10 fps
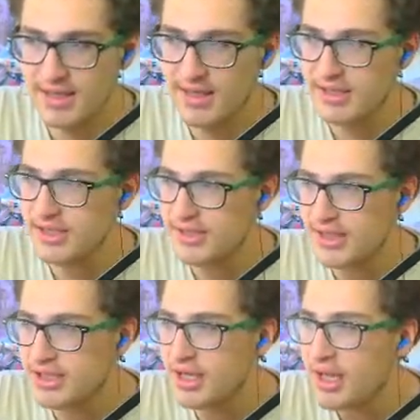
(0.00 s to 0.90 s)
halledeceğiz
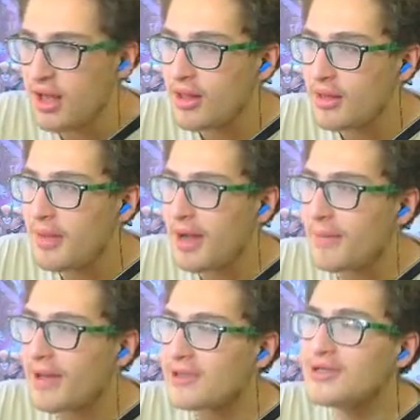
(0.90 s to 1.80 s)
her şeyi. Bak
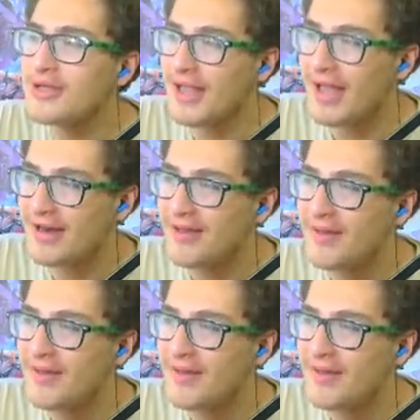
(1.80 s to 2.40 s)
bak şuradalar.